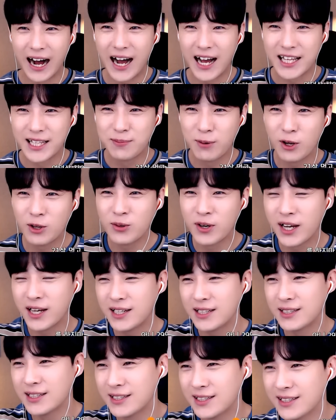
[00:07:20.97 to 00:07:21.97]
아 이번
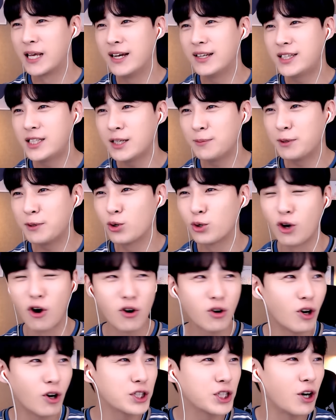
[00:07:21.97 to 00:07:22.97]
회의는 데이트비로
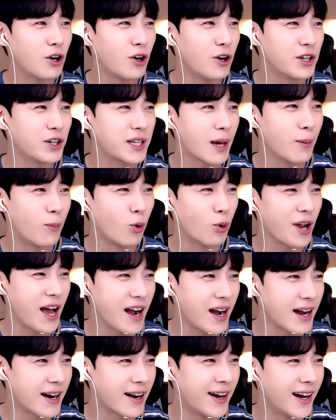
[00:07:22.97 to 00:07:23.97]
엮어서 이렇게
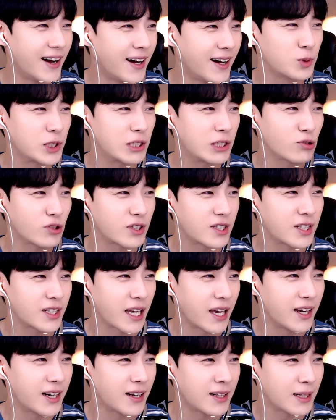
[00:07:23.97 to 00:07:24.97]
몰아가라 친구들이
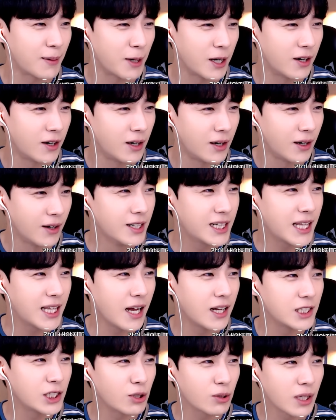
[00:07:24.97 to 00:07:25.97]
그렇게 얘기를 했나봐요.
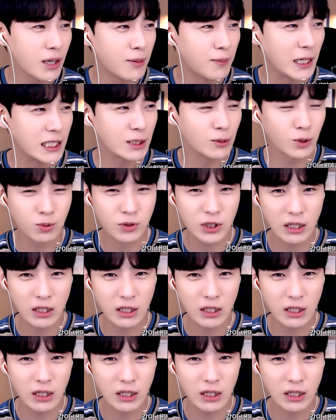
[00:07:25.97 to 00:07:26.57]
일단 시청자분 말씀 좀